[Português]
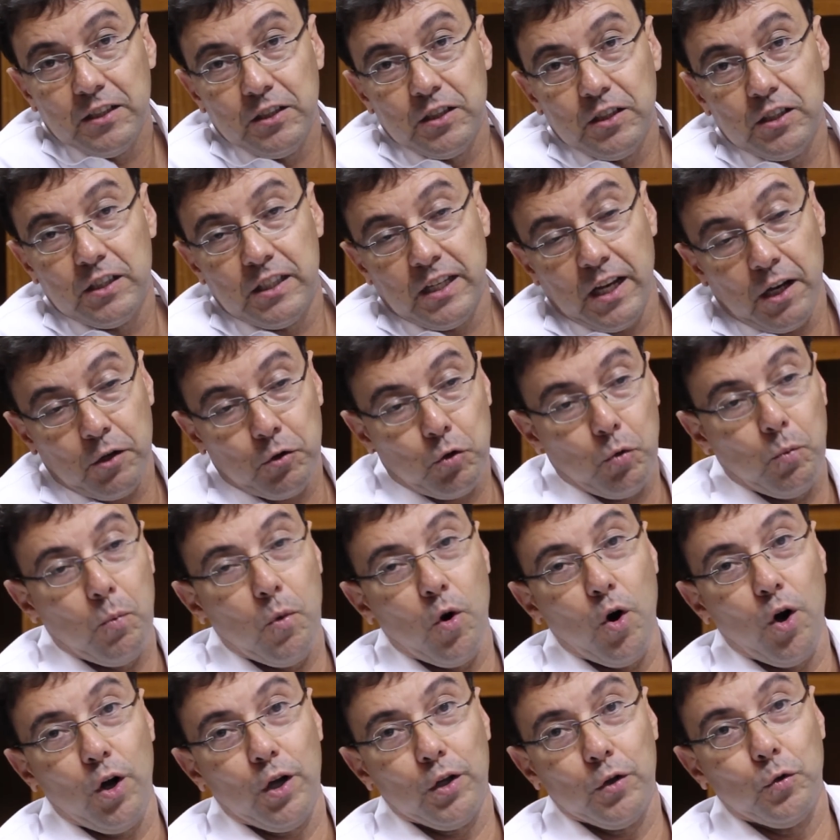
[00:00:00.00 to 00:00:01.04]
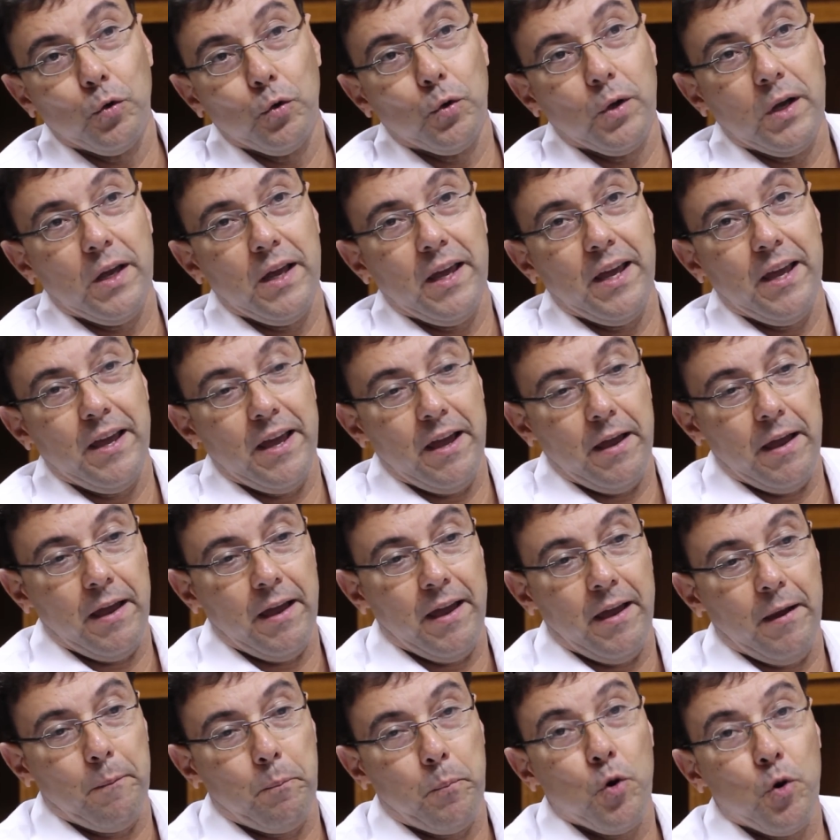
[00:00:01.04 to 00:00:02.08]
de certo modo,
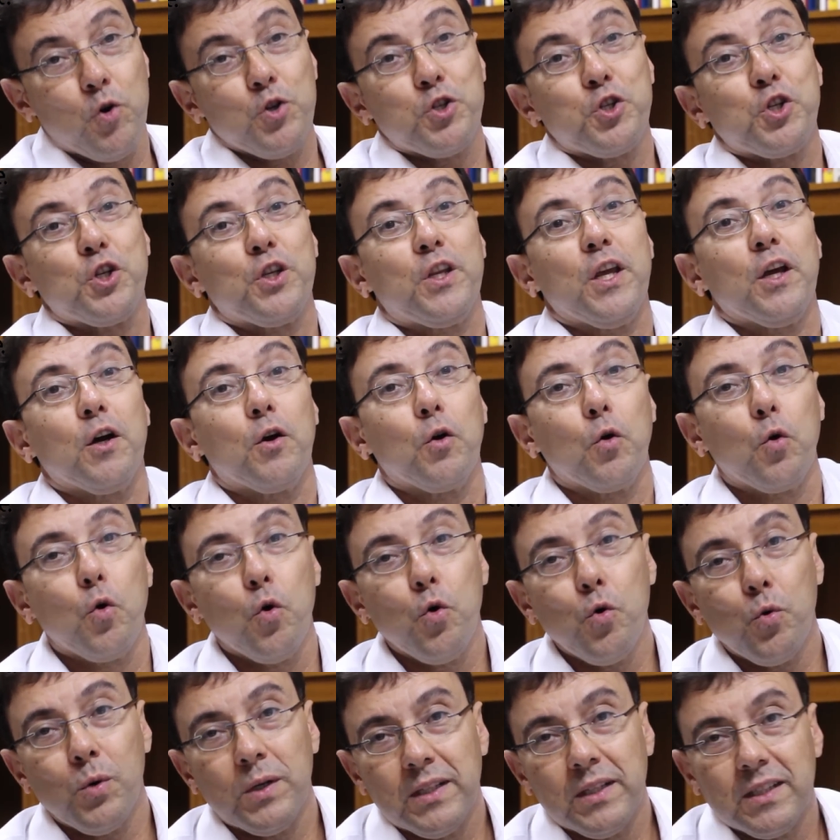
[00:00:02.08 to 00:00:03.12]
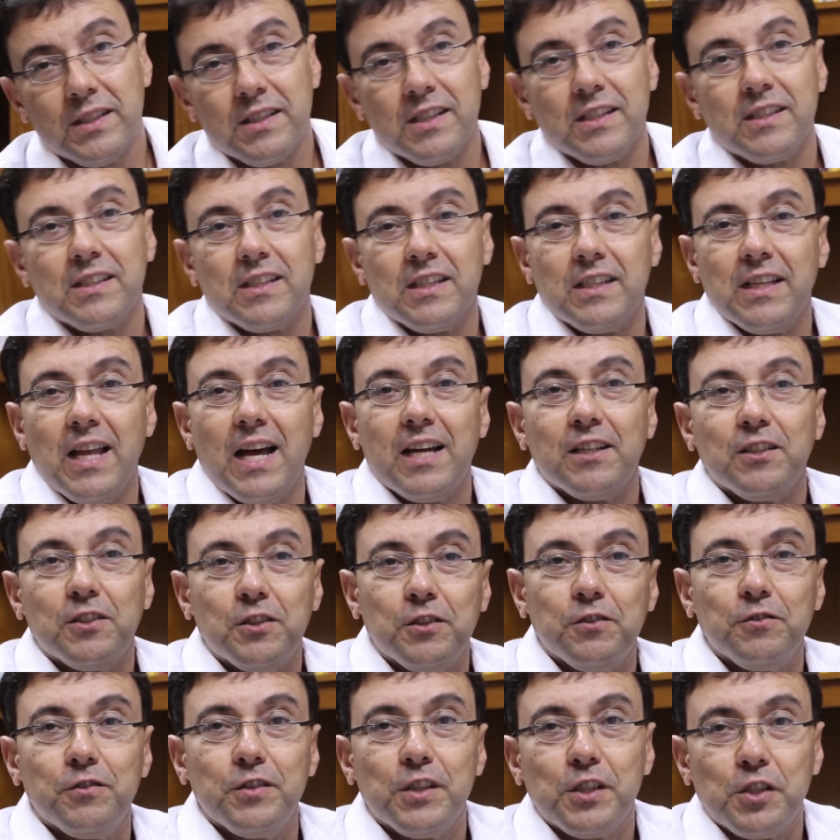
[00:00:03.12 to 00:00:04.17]
é, postergou a necessidade
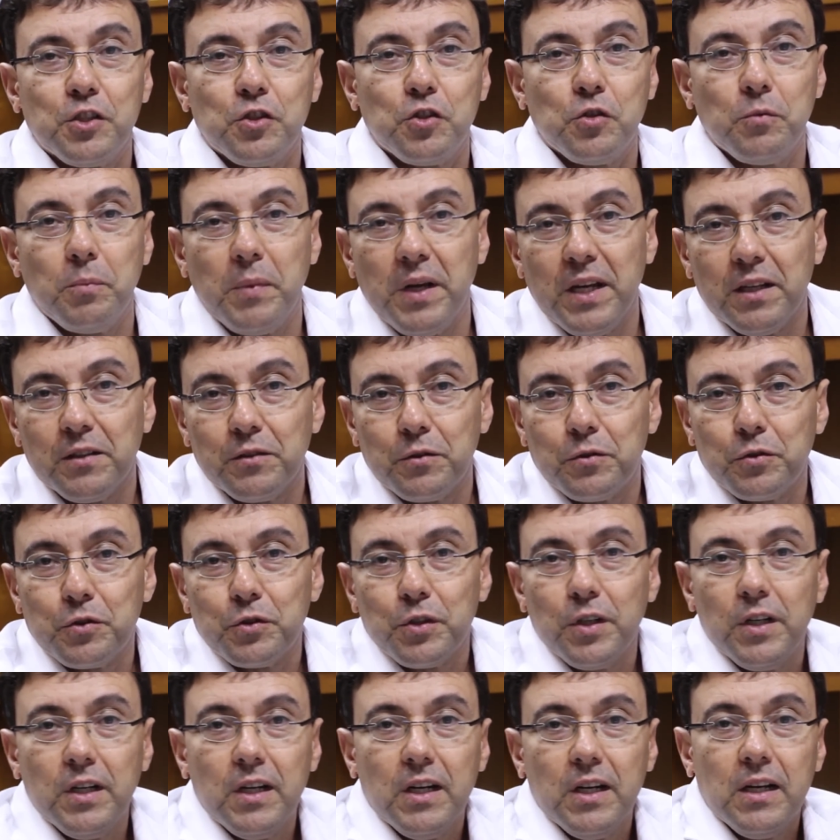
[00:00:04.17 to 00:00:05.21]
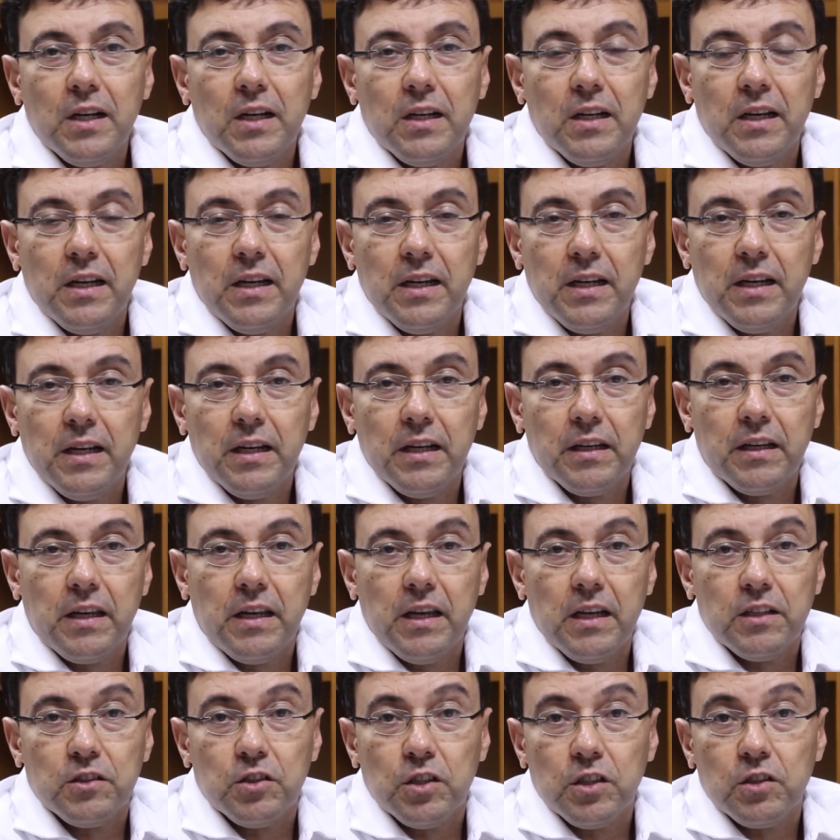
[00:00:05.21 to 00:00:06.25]
de investimentos é,
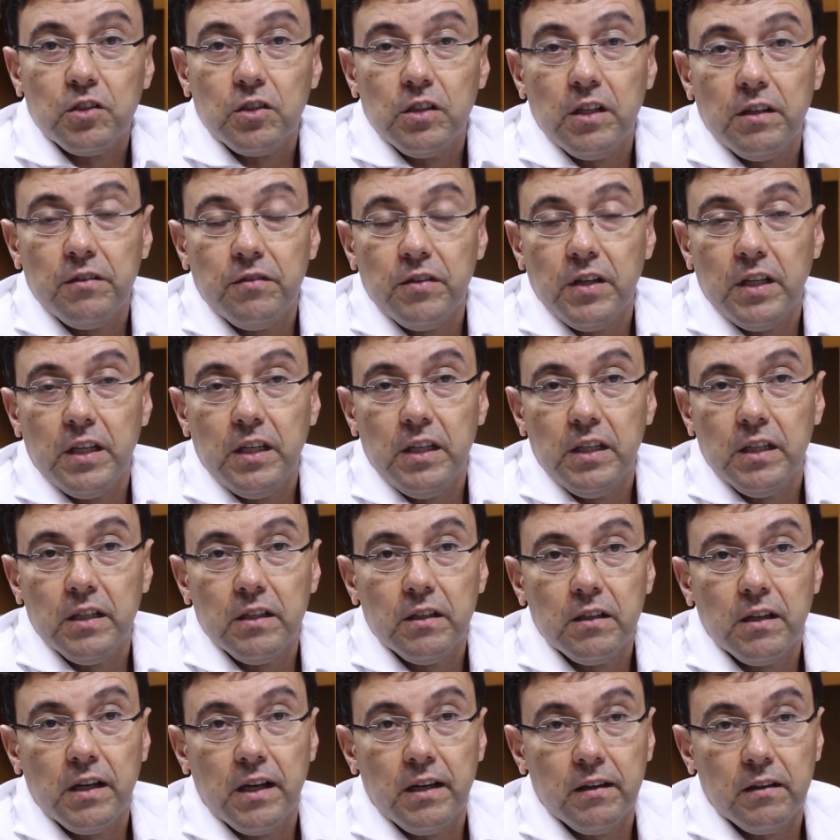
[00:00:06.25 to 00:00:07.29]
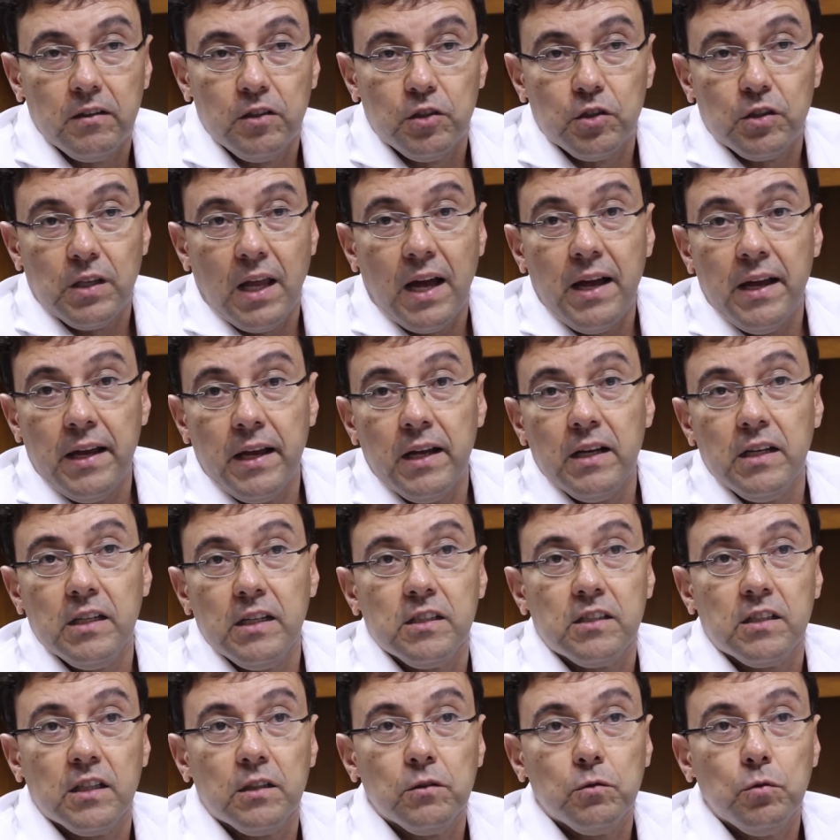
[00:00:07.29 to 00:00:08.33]
que a gente deveria estar
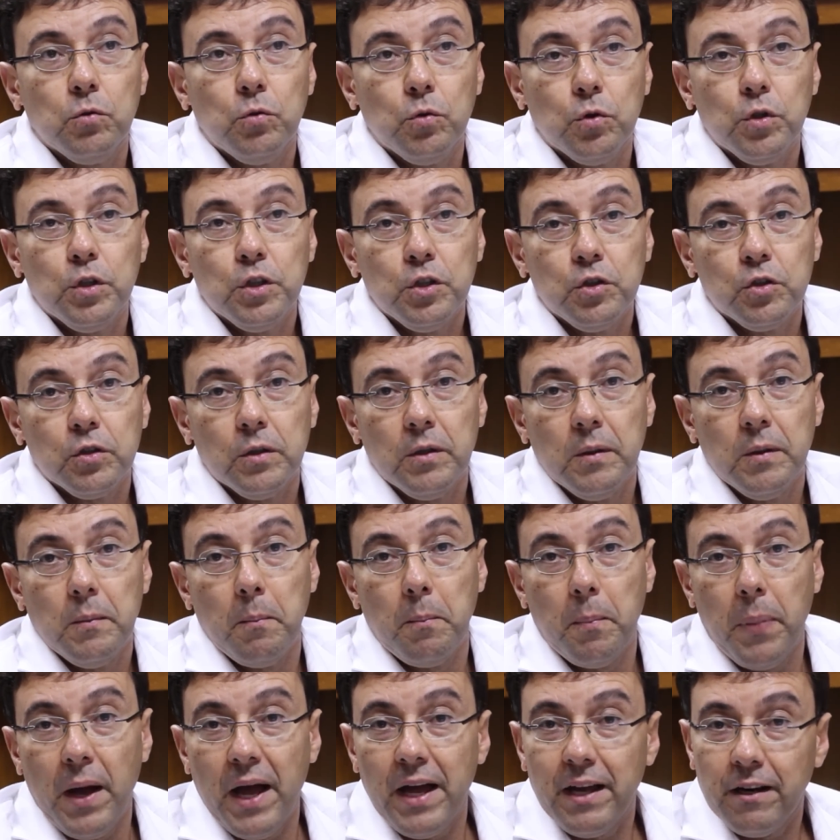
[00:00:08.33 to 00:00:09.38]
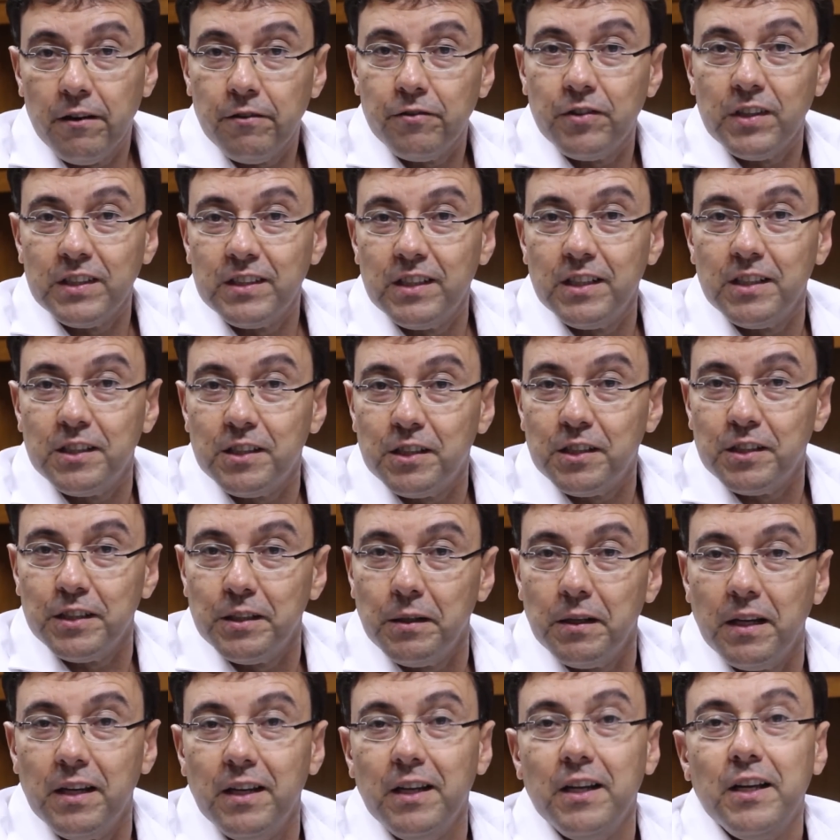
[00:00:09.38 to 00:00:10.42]
realizando hoje para fazer
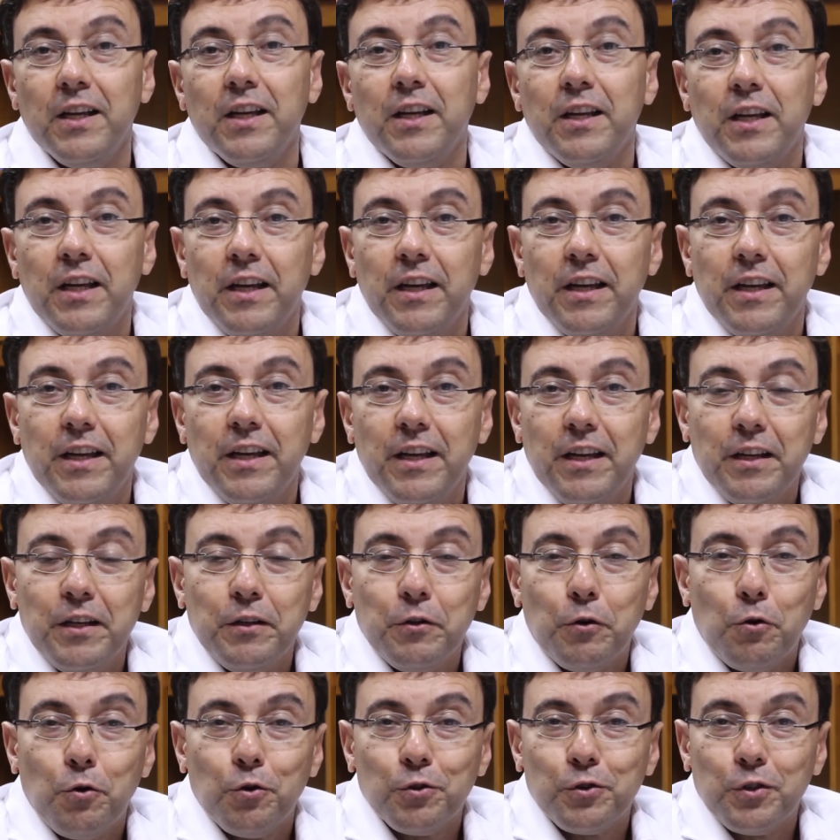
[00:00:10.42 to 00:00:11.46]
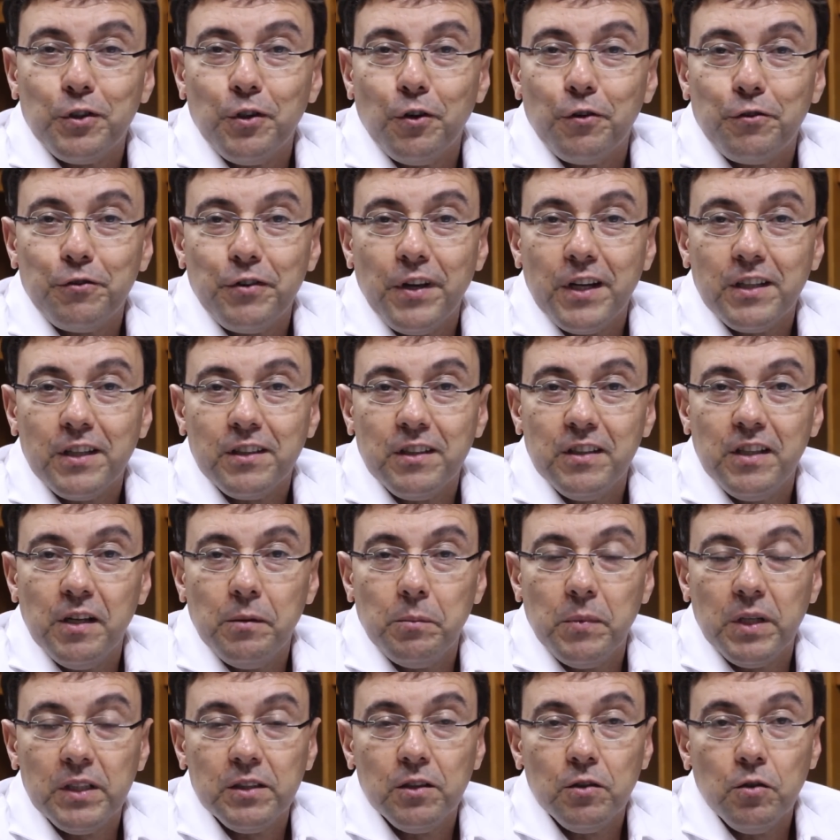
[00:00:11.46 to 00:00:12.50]
esse é, encontro da oferta e
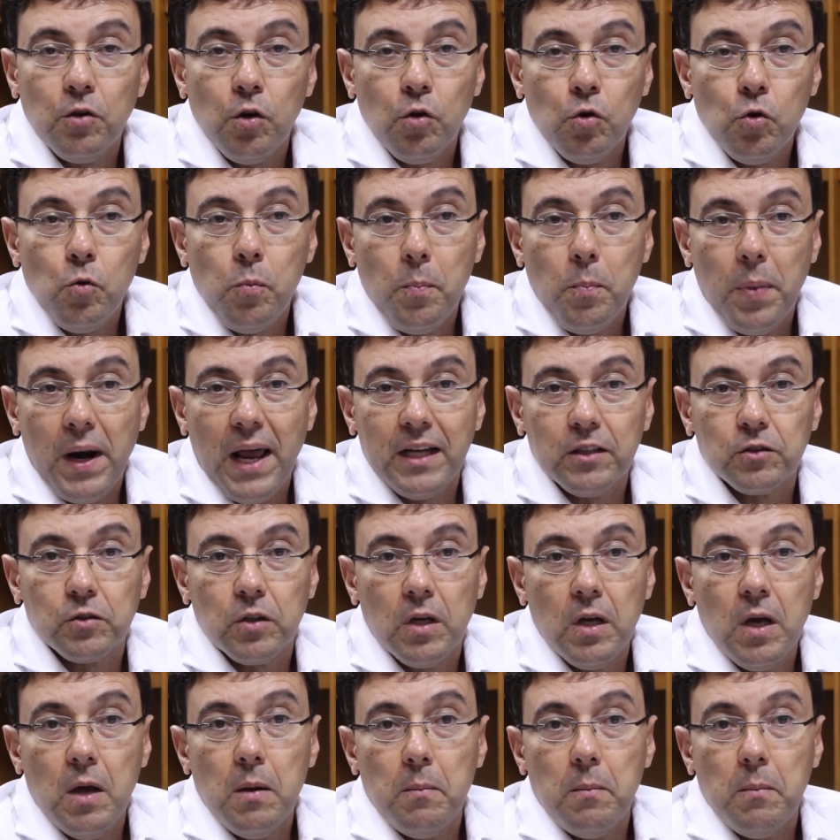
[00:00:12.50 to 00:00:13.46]
demanda de longo prazo.